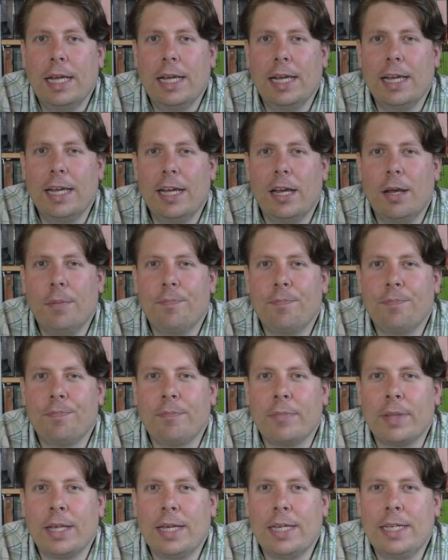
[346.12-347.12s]

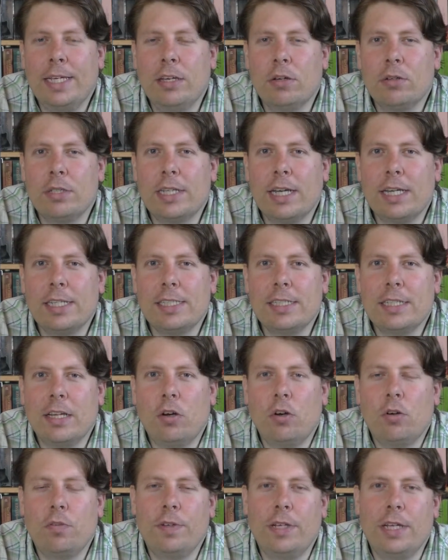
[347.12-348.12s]
Ähm, hier und da sind
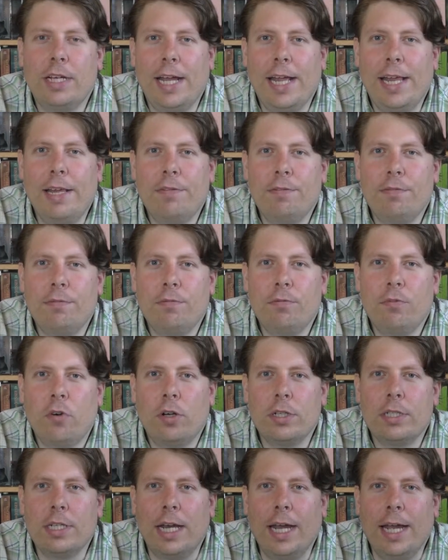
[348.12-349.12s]
auch wieder
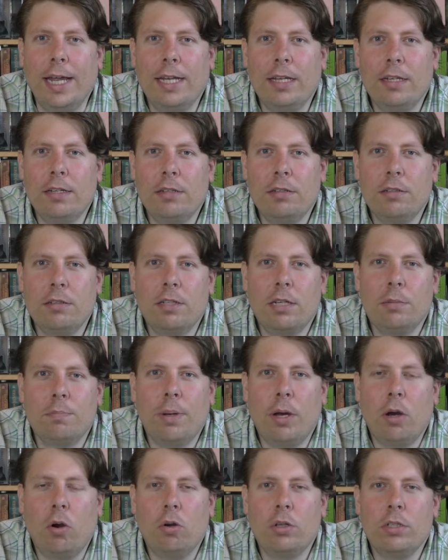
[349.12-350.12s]
Elfenworte
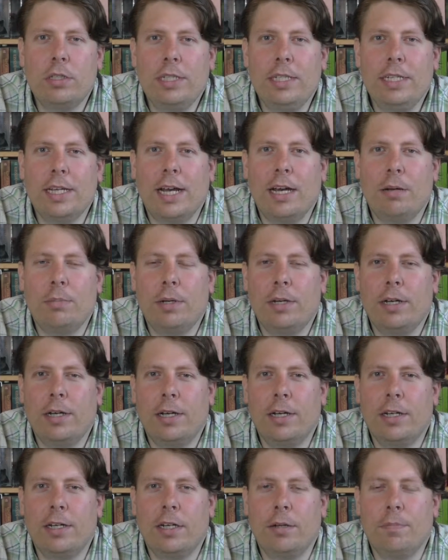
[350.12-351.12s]
eingebaut, die
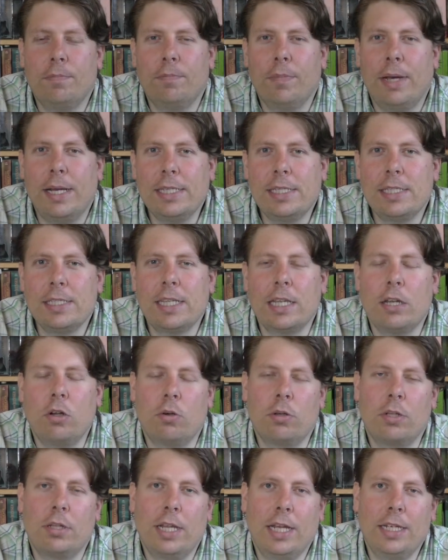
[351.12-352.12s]
aber ähm, meistens dann
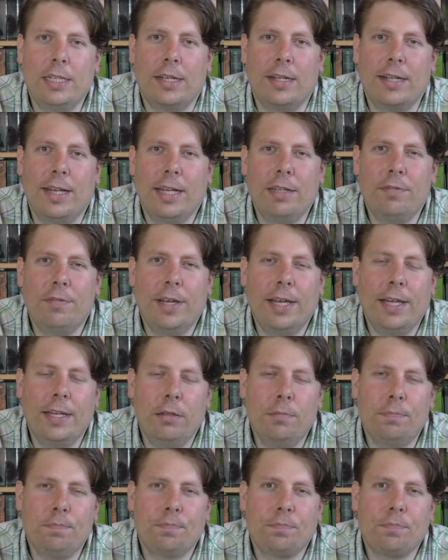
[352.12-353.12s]
auch gleich erklärt
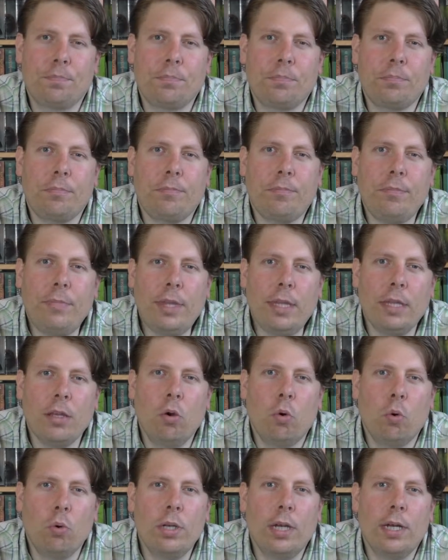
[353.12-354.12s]
werden
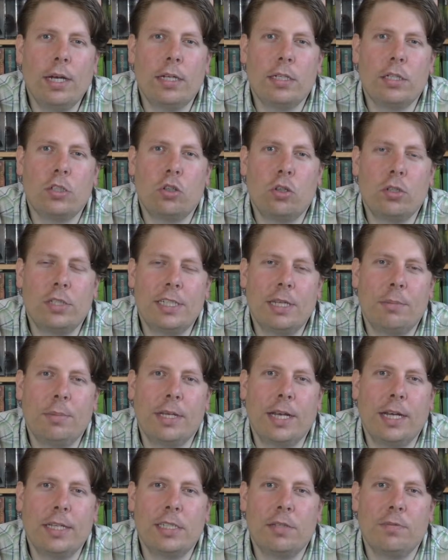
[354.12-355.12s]
oder schon sehr
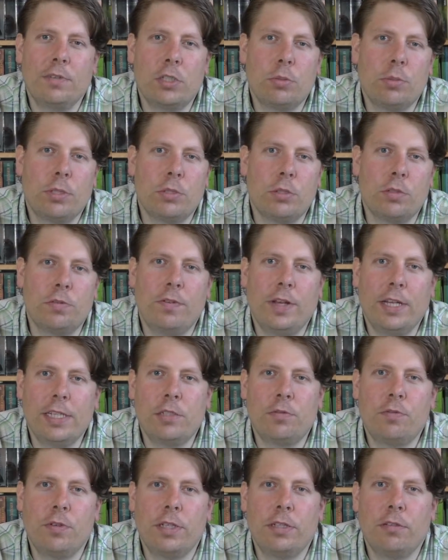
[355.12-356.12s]
bekannt sind, wie zum Beispiel
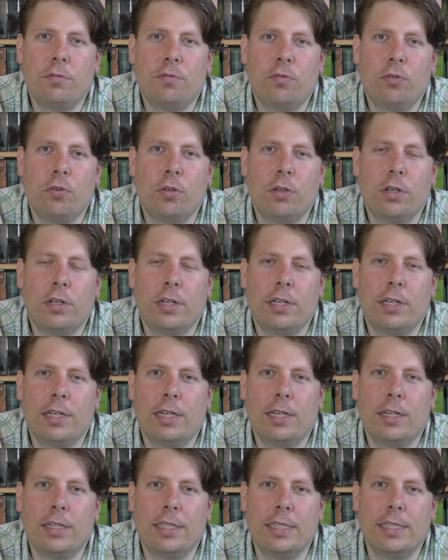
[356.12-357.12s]
Flastfin
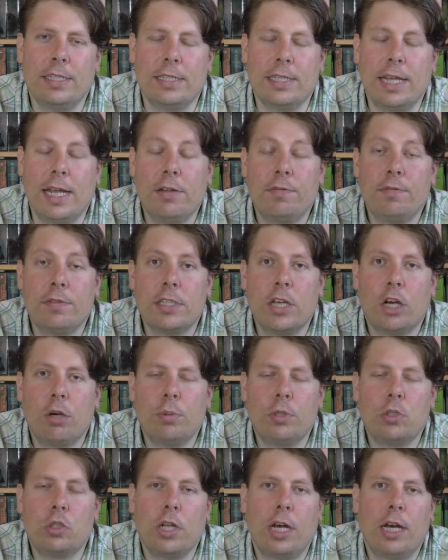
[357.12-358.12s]
für äh, den
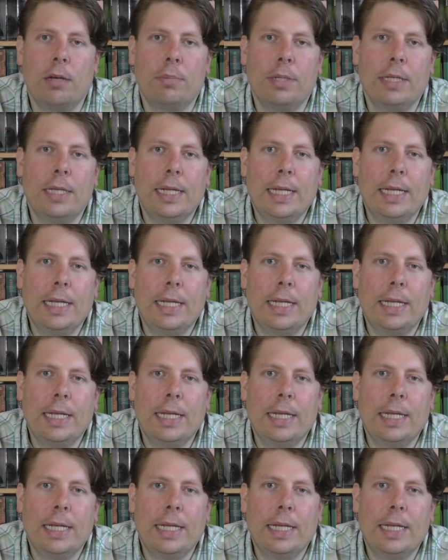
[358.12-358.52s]
Elfenzauberstab.